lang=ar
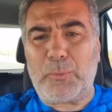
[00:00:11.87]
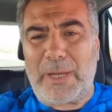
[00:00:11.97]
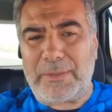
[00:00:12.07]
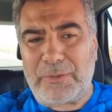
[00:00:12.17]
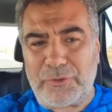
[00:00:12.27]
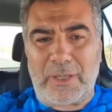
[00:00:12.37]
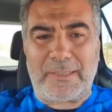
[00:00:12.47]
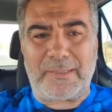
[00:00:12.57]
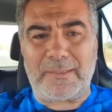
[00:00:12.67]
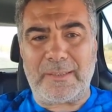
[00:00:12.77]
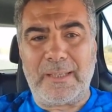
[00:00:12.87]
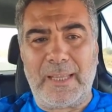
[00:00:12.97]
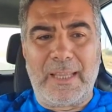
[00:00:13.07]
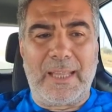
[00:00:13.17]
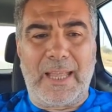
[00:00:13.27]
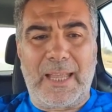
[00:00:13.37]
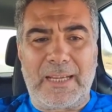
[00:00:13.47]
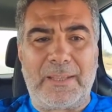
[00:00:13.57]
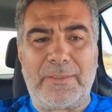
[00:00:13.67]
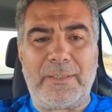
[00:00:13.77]
من هو هذا الشخص
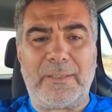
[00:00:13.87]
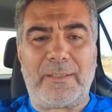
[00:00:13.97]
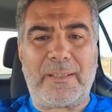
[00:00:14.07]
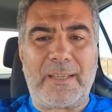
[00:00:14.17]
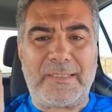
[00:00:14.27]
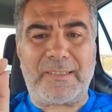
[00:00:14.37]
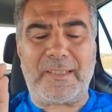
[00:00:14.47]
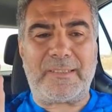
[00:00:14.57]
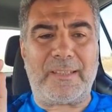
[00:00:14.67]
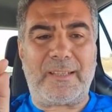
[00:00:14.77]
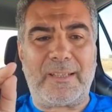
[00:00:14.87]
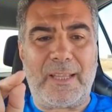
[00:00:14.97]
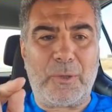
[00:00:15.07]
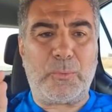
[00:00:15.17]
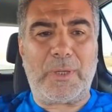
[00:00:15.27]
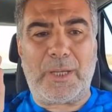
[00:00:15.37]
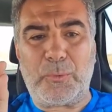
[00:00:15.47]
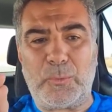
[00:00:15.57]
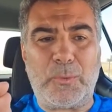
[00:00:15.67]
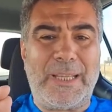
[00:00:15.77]
الذي خصص الله
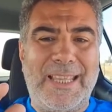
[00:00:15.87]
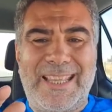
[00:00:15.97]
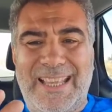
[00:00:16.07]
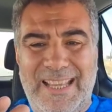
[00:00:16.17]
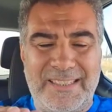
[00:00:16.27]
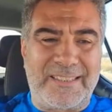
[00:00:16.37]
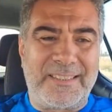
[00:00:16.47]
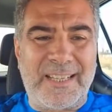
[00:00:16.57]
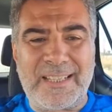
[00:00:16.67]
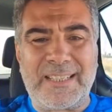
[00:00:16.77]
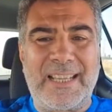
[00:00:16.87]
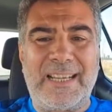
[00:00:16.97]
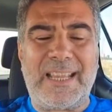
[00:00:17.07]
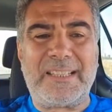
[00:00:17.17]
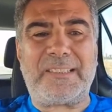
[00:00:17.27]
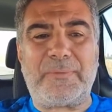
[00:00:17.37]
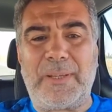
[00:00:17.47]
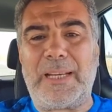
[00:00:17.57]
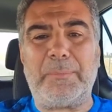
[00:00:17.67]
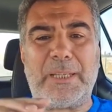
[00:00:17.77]
له الدرك
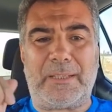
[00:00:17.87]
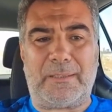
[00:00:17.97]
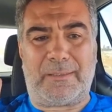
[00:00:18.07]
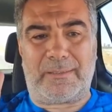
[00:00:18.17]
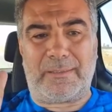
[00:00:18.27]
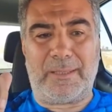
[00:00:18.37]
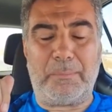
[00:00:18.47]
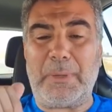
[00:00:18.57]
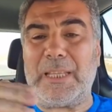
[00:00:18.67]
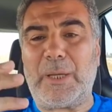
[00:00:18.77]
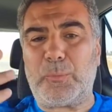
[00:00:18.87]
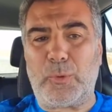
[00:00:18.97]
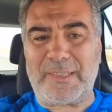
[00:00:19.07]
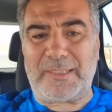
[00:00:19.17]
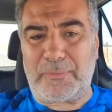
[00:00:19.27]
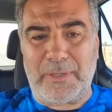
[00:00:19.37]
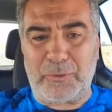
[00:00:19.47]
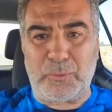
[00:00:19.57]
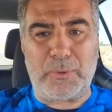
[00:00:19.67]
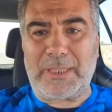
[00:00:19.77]
الأسفل من النار ما هي
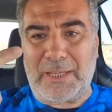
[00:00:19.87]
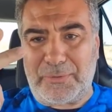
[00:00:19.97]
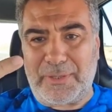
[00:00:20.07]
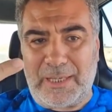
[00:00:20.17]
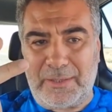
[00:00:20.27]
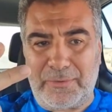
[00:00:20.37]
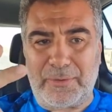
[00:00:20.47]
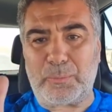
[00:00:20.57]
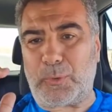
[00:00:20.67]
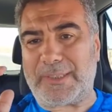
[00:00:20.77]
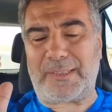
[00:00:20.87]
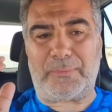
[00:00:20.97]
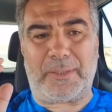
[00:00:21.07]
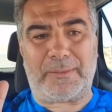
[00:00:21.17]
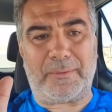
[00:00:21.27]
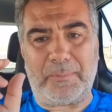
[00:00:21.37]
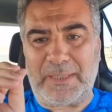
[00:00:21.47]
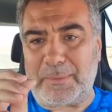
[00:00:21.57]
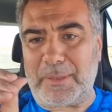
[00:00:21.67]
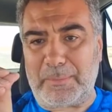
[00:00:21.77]
مواصفاته إنها ثلاث مواصفات
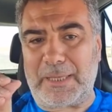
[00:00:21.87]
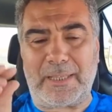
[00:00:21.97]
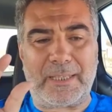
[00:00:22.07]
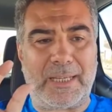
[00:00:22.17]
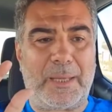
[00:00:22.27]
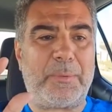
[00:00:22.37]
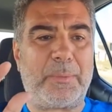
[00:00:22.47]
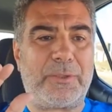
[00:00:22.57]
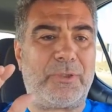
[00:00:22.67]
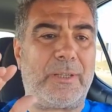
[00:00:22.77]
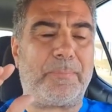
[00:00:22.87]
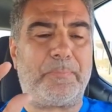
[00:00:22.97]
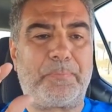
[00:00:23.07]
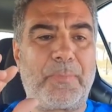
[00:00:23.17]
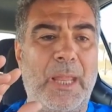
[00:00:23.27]
انتبه معي أخي الحبيب رجاء